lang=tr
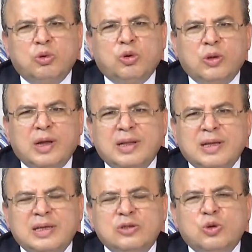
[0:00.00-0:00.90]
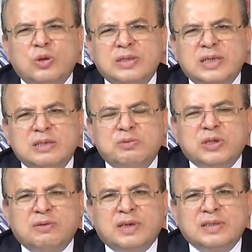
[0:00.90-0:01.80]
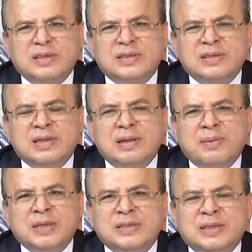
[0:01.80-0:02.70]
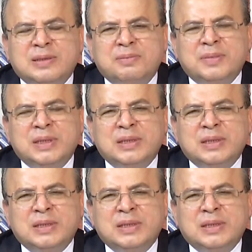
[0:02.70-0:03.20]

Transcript: Bu konularla ilgili söyleyeceğiniz bir şey varsa sizi dinlemek isterim.